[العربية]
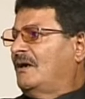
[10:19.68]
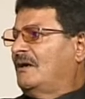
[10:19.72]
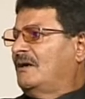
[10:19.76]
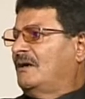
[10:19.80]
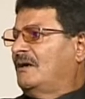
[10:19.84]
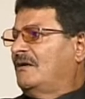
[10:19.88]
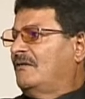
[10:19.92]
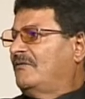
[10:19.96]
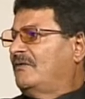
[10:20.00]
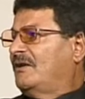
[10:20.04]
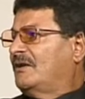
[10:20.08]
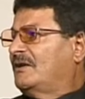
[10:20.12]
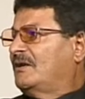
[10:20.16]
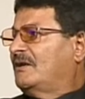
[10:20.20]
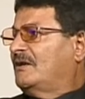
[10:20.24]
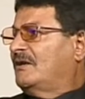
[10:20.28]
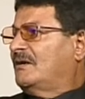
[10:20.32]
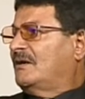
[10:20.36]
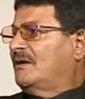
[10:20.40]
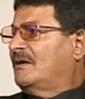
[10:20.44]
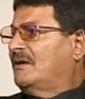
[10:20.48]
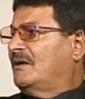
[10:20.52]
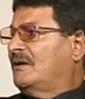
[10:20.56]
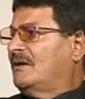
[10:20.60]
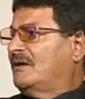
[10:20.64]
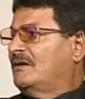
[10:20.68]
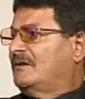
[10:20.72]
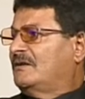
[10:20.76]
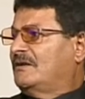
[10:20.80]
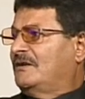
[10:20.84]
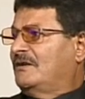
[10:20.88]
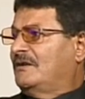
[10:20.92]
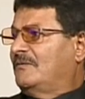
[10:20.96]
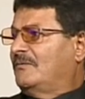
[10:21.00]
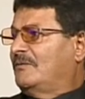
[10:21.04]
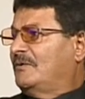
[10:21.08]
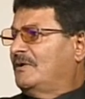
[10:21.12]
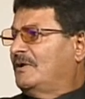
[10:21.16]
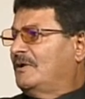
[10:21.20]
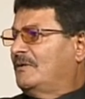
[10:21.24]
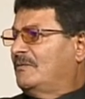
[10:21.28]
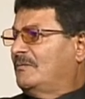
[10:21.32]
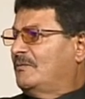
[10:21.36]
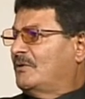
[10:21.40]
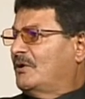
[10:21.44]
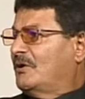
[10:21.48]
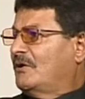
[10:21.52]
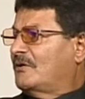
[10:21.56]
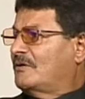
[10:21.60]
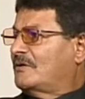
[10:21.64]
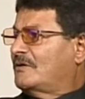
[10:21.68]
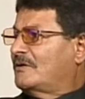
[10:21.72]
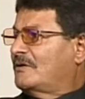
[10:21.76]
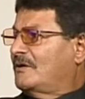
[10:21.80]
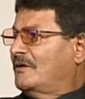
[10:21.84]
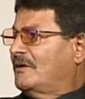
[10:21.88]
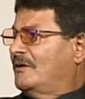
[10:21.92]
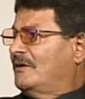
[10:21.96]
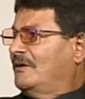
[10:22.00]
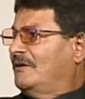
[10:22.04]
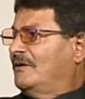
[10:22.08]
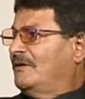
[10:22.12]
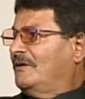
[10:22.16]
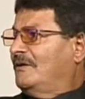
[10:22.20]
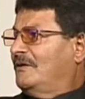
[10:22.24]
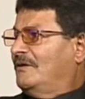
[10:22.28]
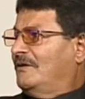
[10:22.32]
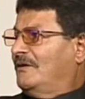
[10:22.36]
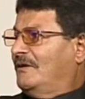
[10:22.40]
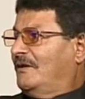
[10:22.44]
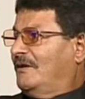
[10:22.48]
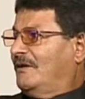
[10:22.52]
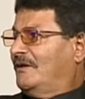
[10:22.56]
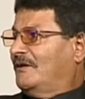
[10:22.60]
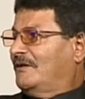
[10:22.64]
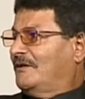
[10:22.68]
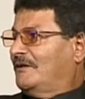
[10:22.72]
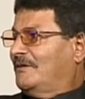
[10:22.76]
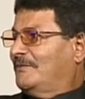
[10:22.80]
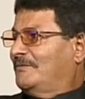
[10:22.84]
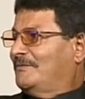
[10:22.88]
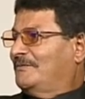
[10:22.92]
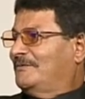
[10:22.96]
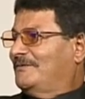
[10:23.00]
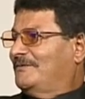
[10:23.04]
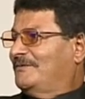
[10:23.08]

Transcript: اه اللي فاتت آه، دي البرالس آه نعم.